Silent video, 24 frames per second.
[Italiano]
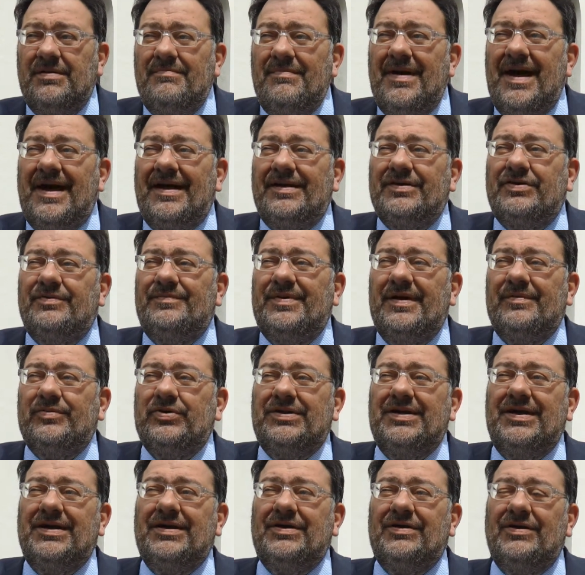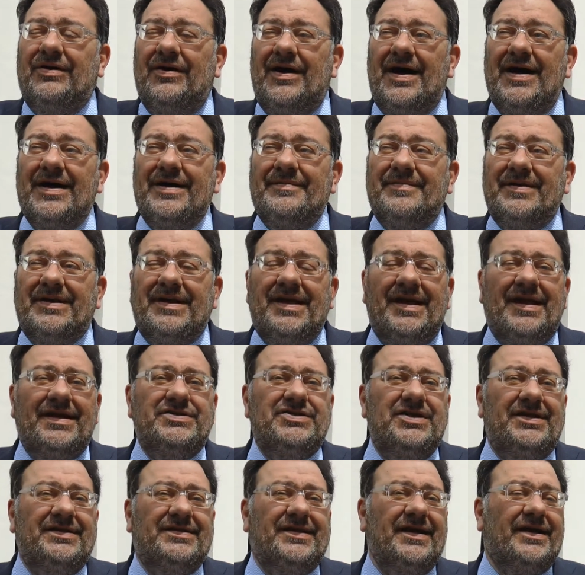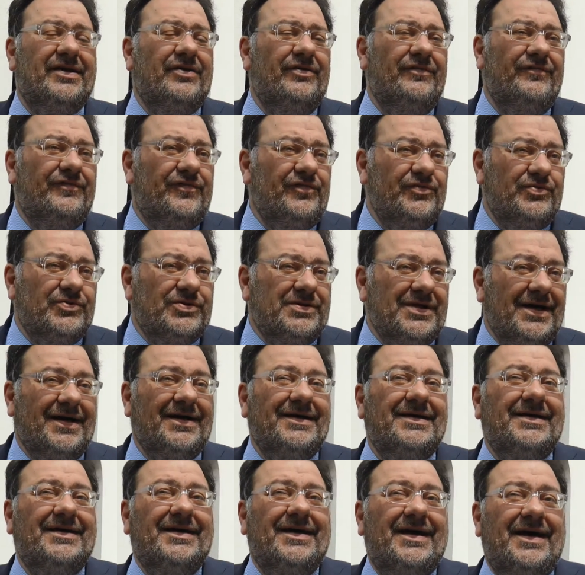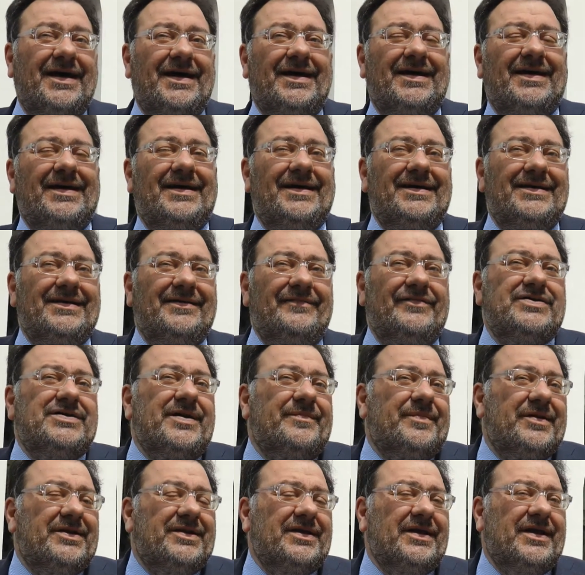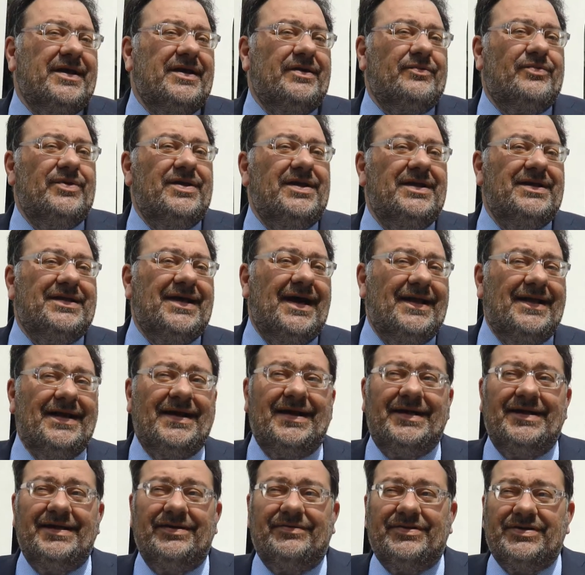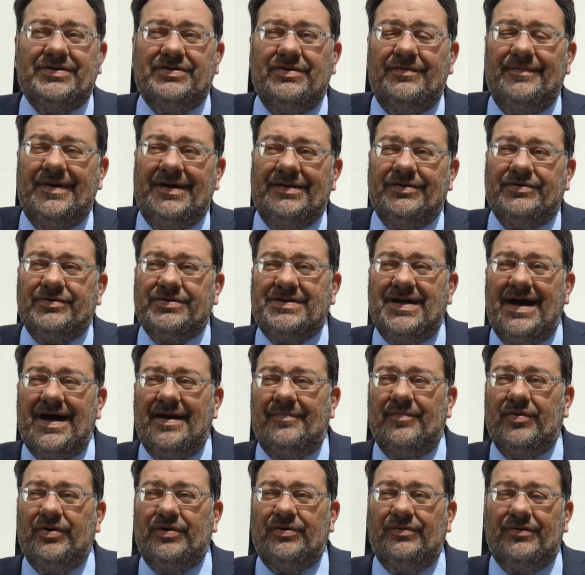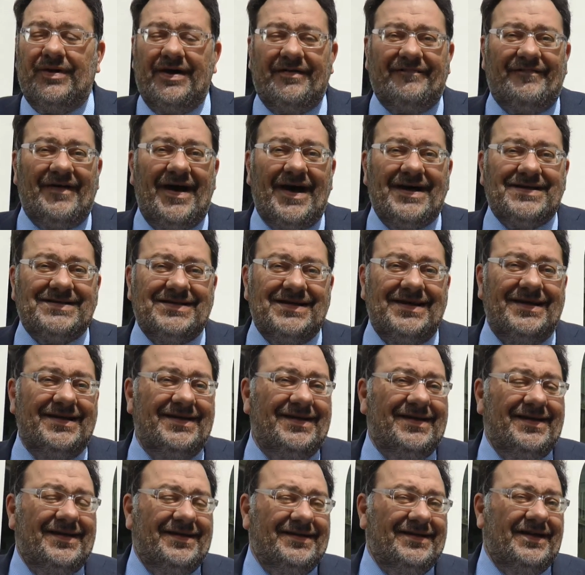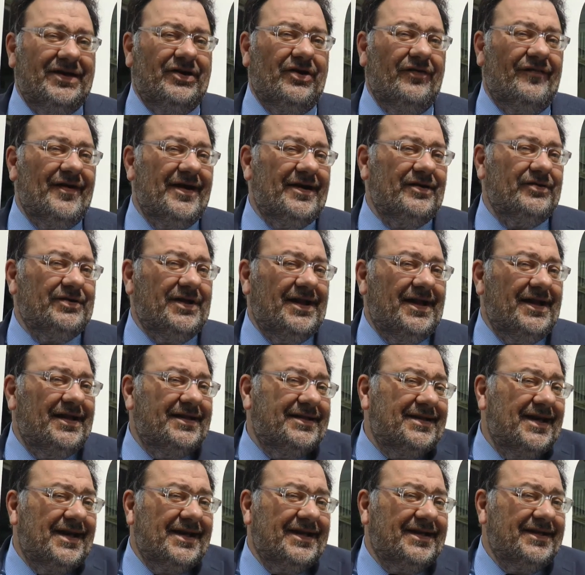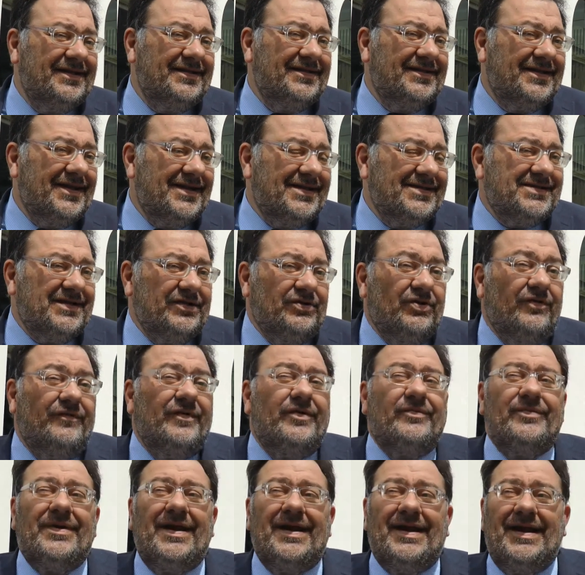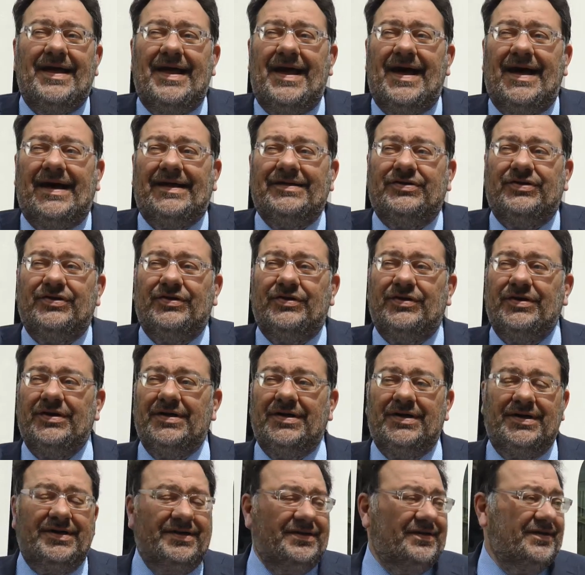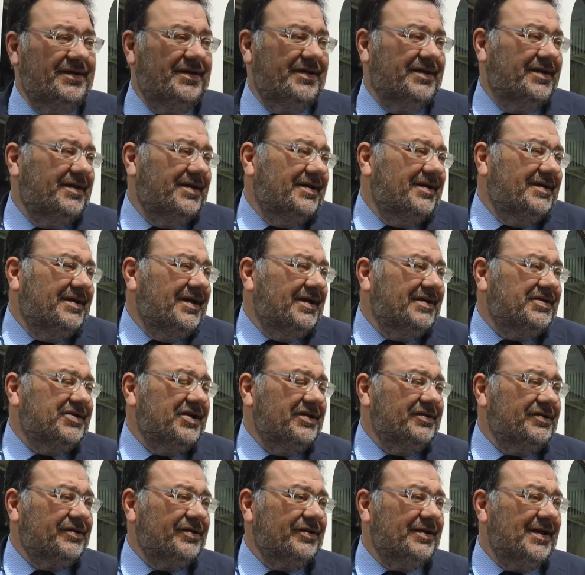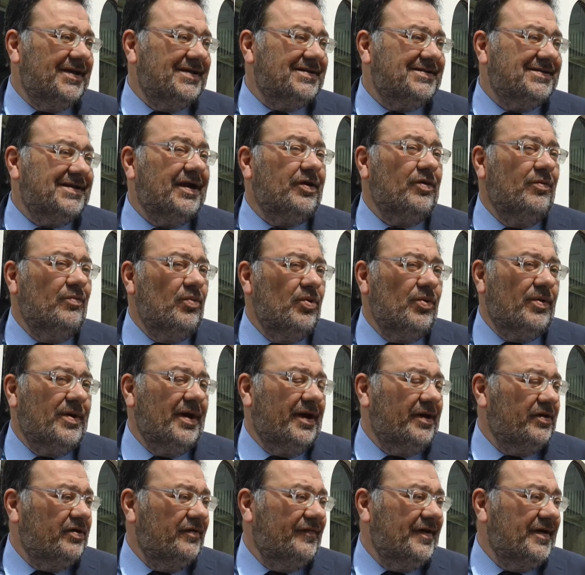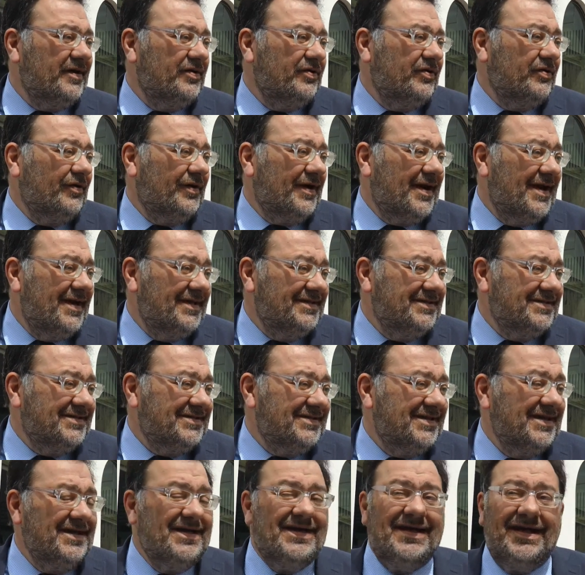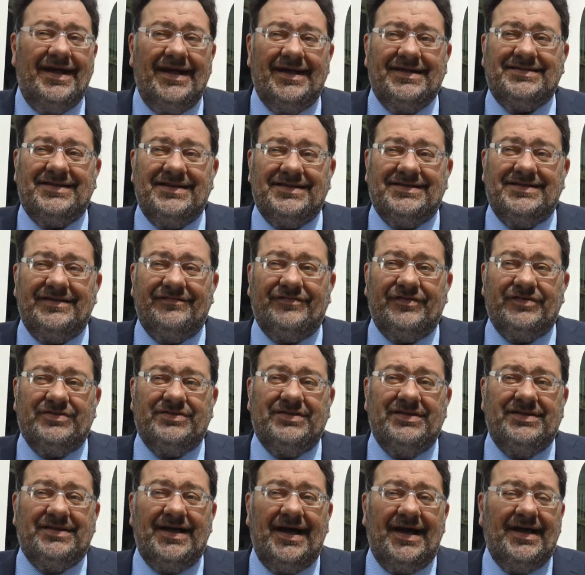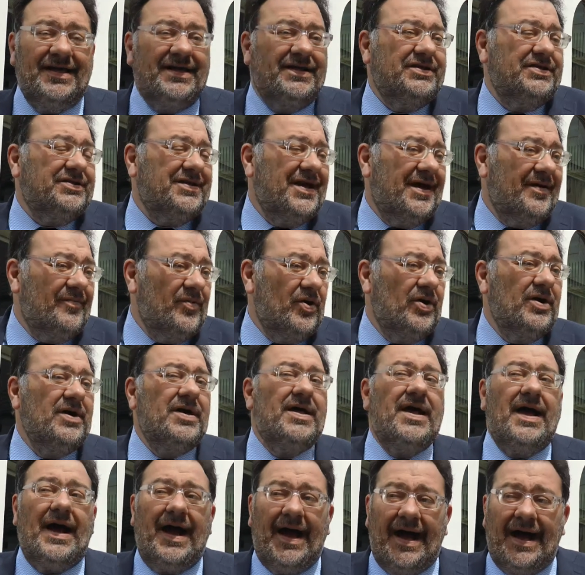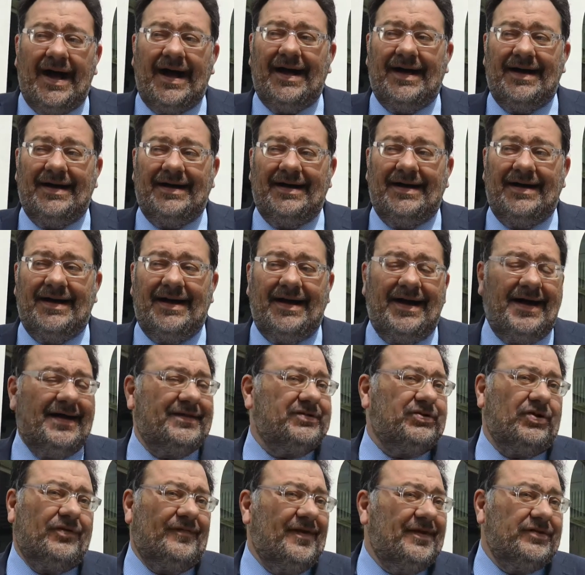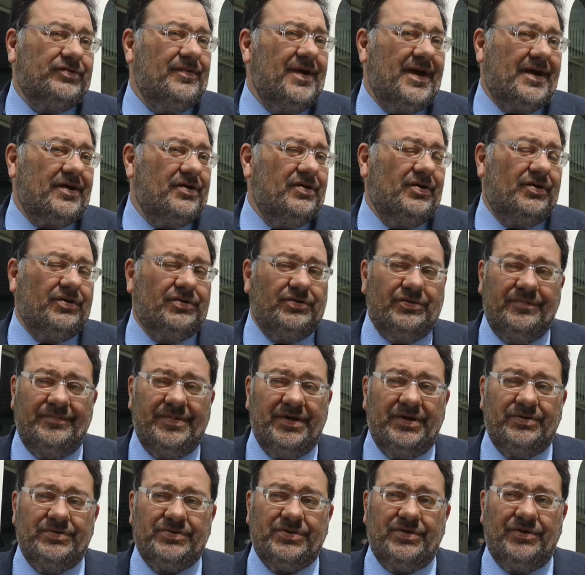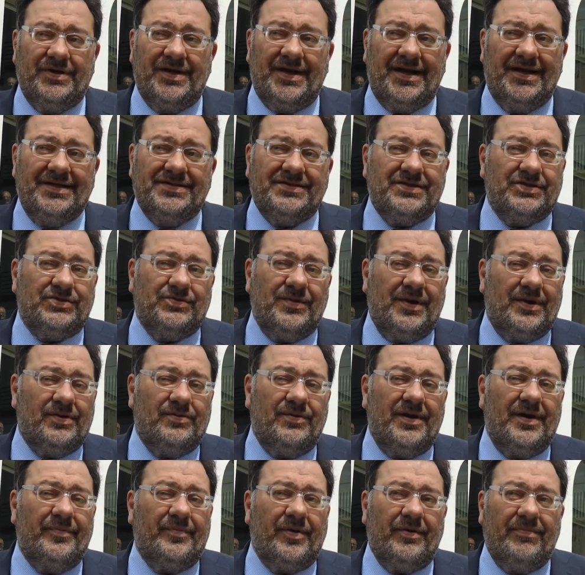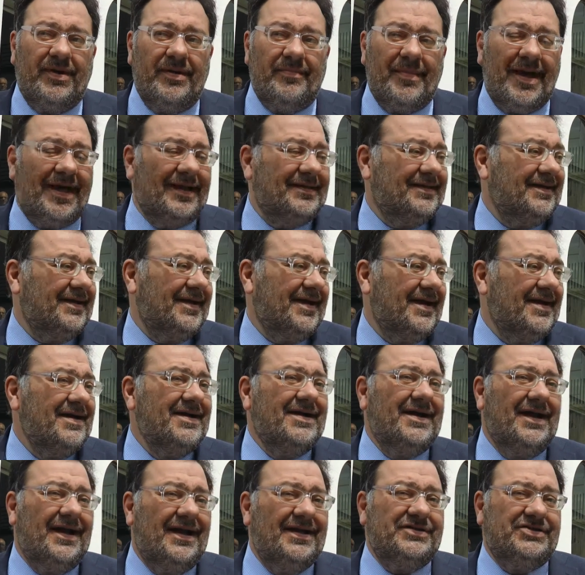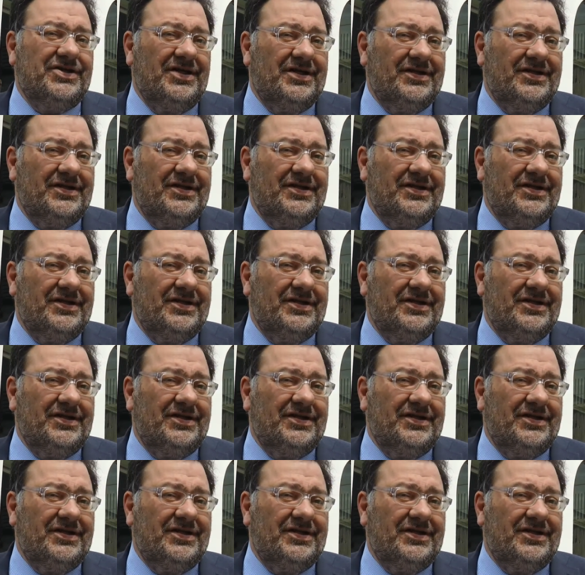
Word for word: Ma dobbiamo dirlo anche perché la gente è confusa, eh, voi sapete che qui in Italia in questo momento siamo in una fase di governo delle anche intese dove un alleato di, del centrodestra comunque al governo con Renzi e la stessa Forza Italia diciamo, ha, ha, trovato un accordo Berlusconi-Renzi su alcune problematiche, legge